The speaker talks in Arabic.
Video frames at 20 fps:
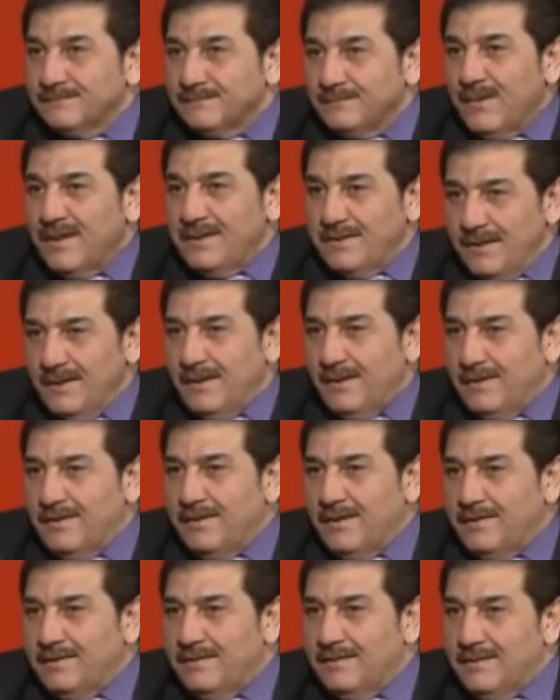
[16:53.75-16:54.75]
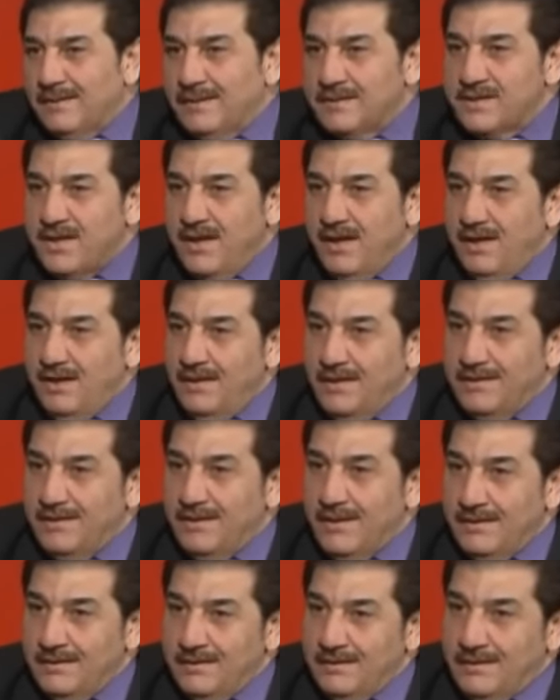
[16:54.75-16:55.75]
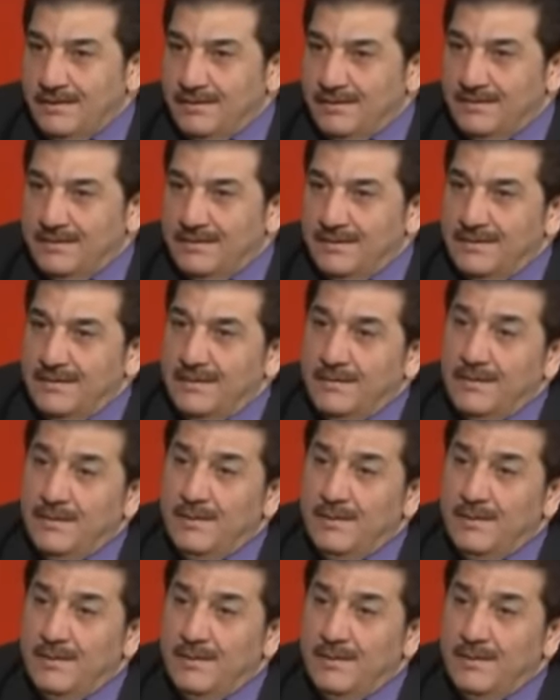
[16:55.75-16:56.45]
بعدين اذتني نجاحها اذاني يعني ليش؟